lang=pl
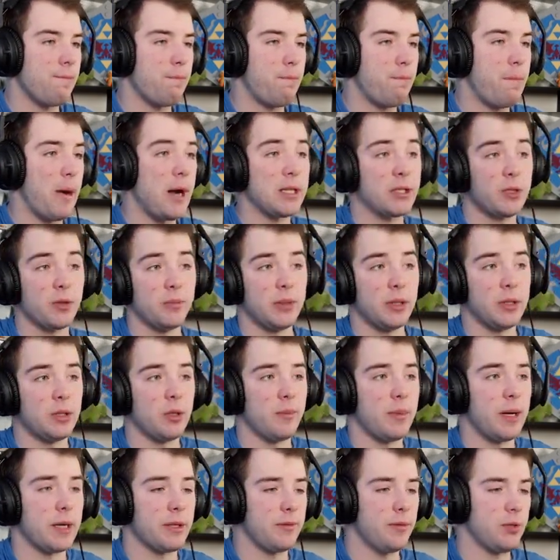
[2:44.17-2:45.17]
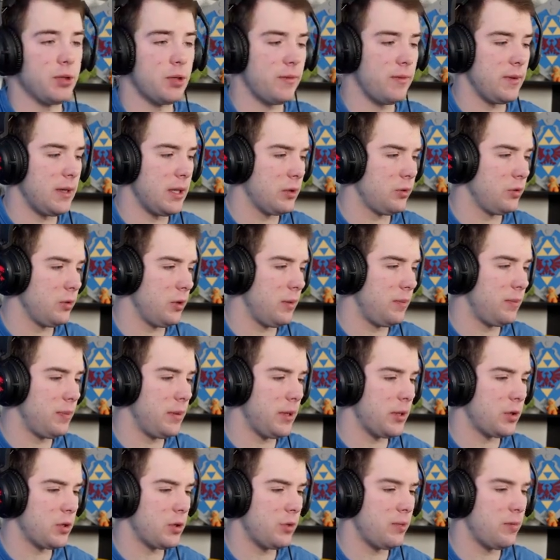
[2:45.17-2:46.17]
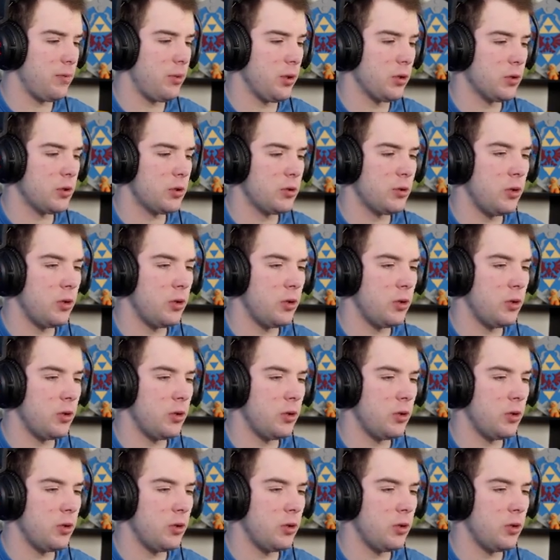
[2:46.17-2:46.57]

bardzo mnie to martwi, że wylatuje pierwszy boss.